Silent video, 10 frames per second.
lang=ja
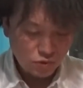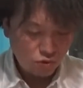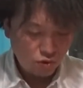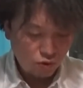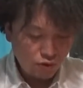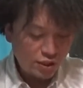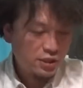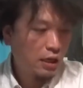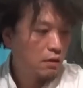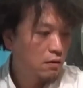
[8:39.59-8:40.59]
これ同
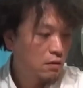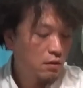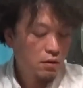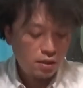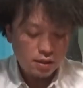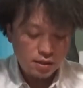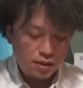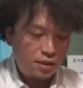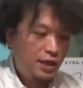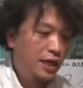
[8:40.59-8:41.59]
じか。
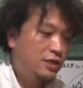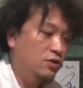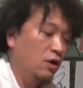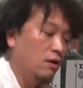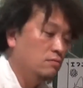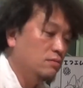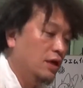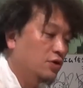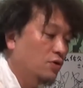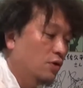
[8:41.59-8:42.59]
ラスト
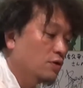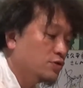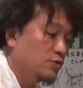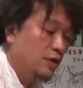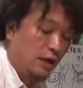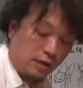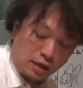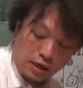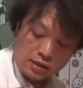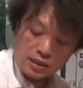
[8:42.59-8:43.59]
あ今日そうだよ
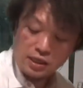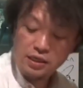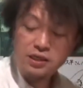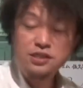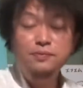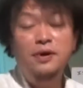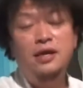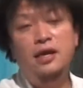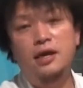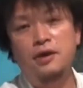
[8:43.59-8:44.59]
だからさ2時ま
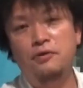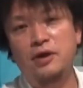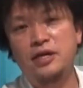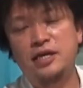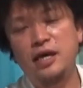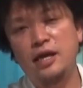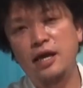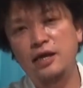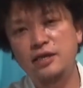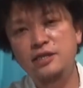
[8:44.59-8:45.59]
では聞け
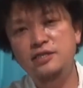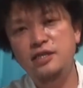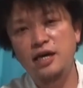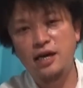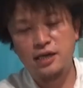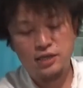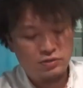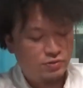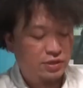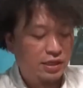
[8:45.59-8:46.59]
ない2時から聞
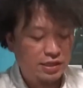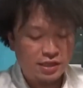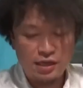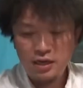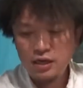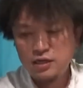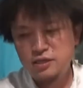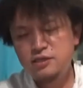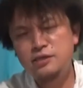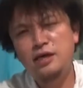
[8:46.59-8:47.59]
くって言ってて
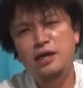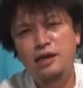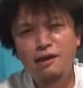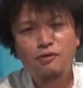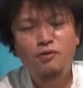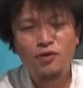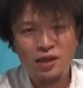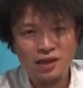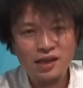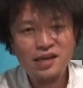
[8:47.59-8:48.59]
2時から結構
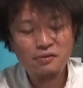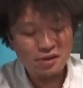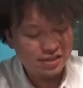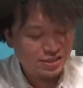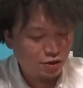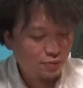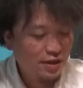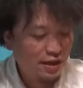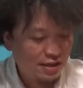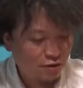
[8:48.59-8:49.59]
ねてんやわんやして読め
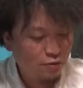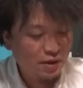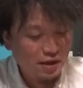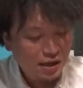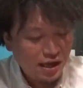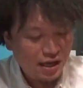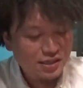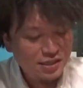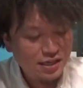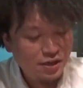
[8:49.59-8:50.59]
なかったごめん
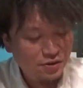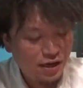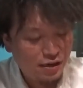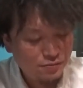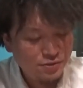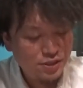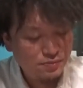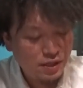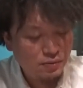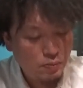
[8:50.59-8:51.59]
82カローラ福
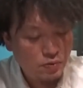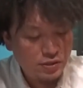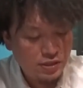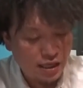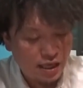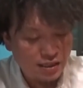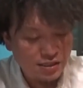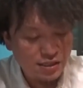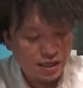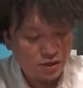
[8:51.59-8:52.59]
島 FM リスナー
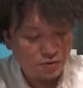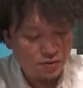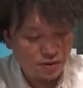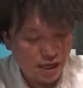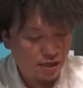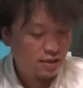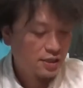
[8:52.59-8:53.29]
82カローラ